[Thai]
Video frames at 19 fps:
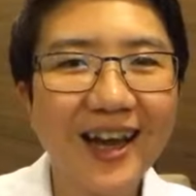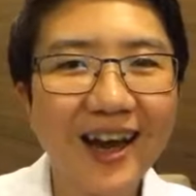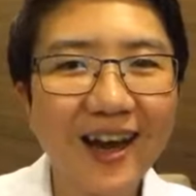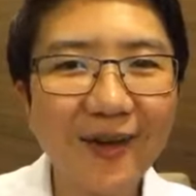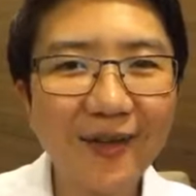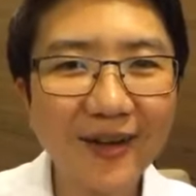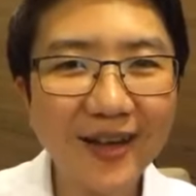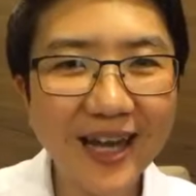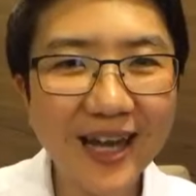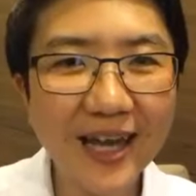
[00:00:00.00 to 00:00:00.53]
โอ
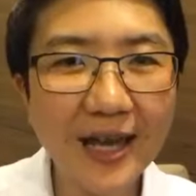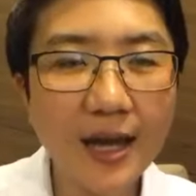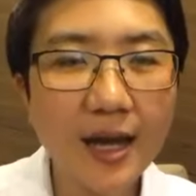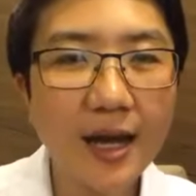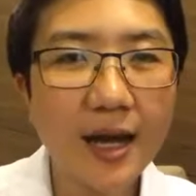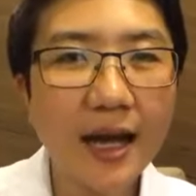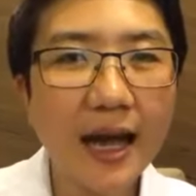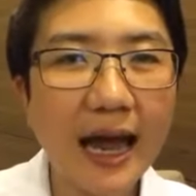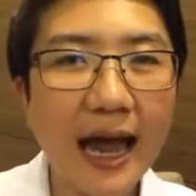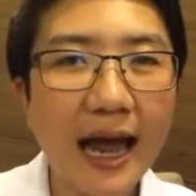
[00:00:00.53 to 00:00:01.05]
เค
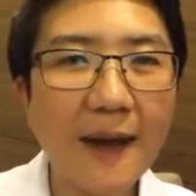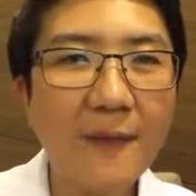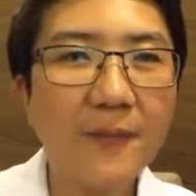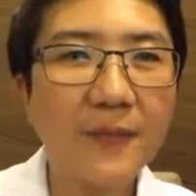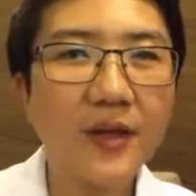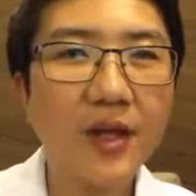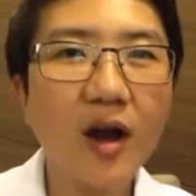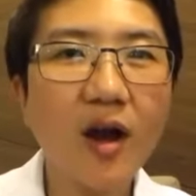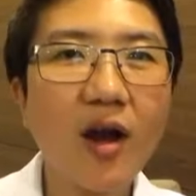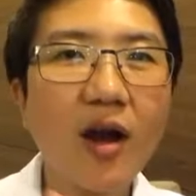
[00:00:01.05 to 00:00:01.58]
อ่ะ
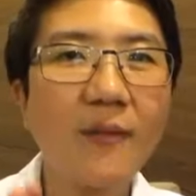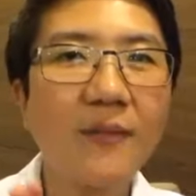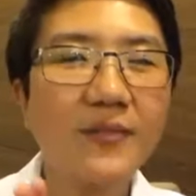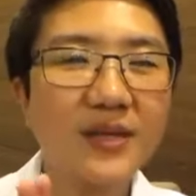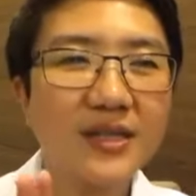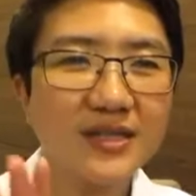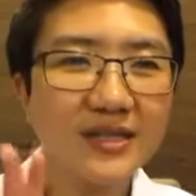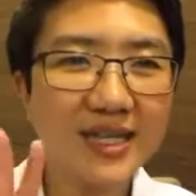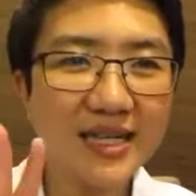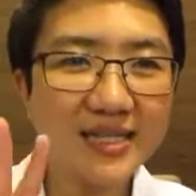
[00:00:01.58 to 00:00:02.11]
ก็
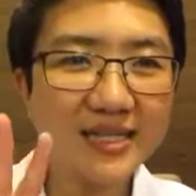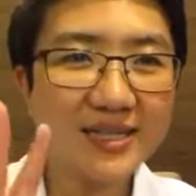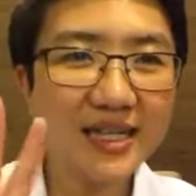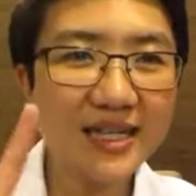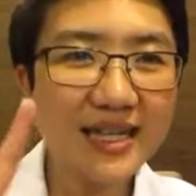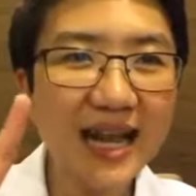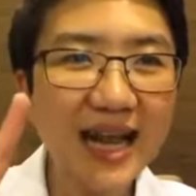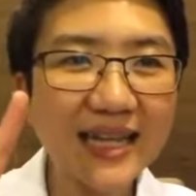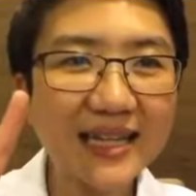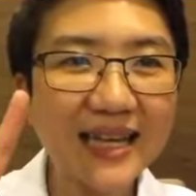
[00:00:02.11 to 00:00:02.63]
7 สัญ
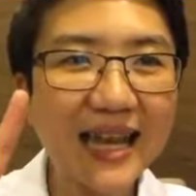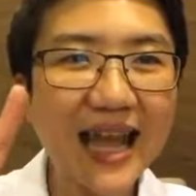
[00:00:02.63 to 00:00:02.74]
ญาณต